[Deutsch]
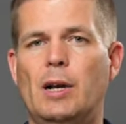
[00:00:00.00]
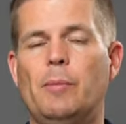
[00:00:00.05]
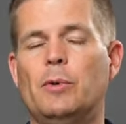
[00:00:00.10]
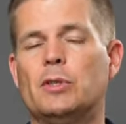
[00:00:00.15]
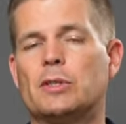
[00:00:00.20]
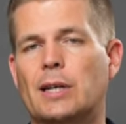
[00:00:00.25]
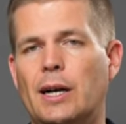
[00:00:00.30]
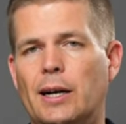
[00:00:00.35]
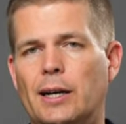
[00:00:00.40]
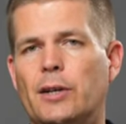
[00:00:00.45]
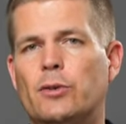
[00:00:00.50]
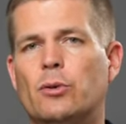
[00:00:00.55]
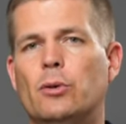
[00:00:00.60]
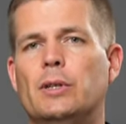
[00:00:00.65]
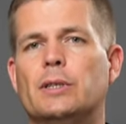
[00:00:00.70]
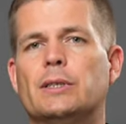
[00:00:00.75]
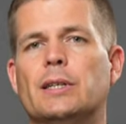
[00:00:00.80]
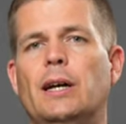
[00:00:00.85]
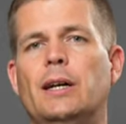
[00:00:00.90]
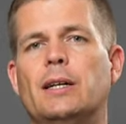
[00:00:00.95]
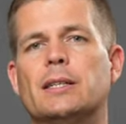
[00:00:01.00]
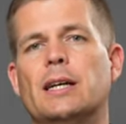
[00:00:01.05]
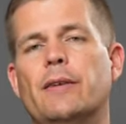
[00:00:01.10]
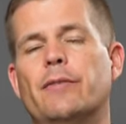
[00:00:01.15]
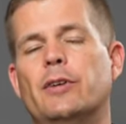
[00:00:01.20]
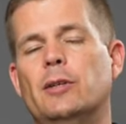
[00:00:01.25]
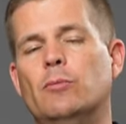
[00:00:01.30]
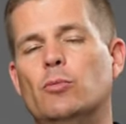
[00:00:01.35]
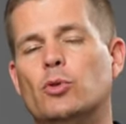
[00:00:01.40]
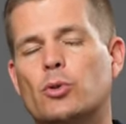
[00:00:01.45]
Aber es kann natürlich sein, dass
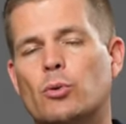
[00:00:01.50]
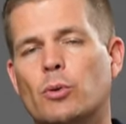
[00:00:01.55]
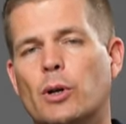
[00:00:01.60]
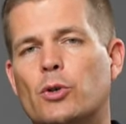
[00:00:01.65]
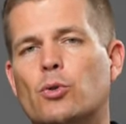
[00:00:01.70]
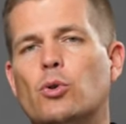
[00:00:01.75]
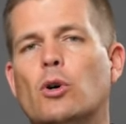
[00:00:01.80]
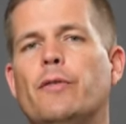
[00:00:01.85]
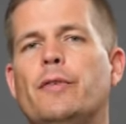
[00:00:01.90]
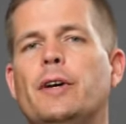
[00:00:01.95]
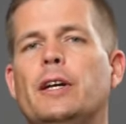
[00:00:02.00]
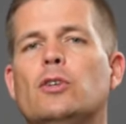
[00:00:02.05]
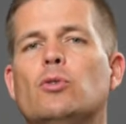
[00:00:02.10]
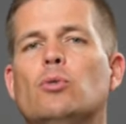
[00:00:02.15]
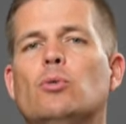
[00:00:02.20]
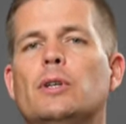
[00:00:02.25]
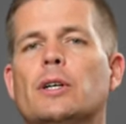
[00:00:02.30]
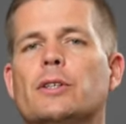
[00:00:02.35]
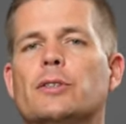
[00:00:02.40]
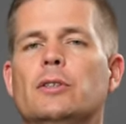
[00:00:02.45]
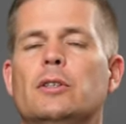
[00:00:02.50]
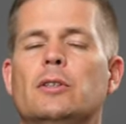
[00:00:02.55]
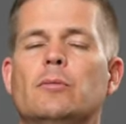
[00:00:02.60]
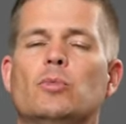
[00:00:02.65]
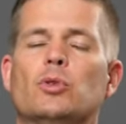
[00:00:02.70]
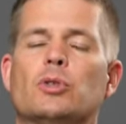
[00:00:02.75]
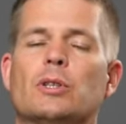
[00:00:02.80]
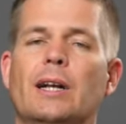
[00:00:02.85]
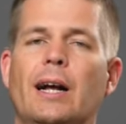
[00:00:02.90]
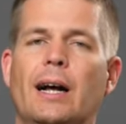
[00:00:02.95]
einfach die Muskulatur wehtut, dass irgendein
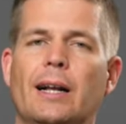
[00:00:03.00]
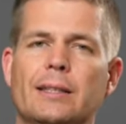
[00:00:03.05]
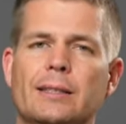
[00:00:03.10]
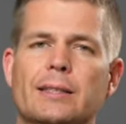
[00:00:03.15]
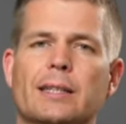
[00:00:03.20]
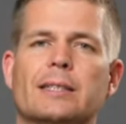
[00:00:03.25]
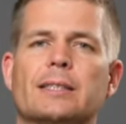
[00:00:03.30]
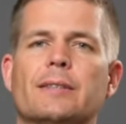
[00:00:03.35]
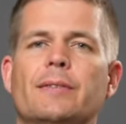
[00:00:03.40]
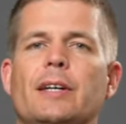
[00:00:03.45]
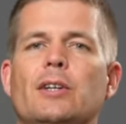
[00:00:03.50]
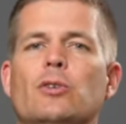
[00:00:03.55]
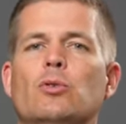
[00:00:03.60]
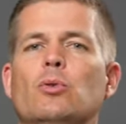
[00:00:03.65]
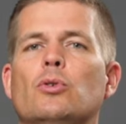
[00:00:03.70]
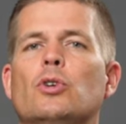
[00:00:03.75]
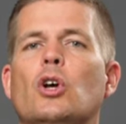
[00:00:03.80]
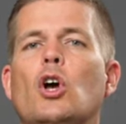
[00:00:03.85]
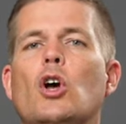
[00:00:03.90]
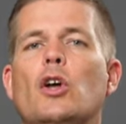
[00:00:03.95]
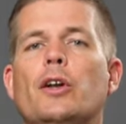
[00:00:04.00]
Muskelansatz wehtut,